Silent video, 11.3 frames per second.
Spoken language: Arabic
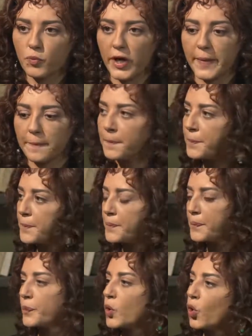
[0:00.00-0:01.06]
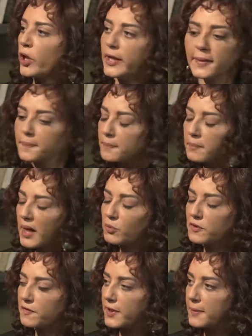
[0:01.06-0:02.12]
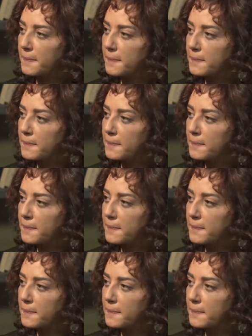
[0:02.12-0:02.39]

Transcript: المهم قولي محمود فين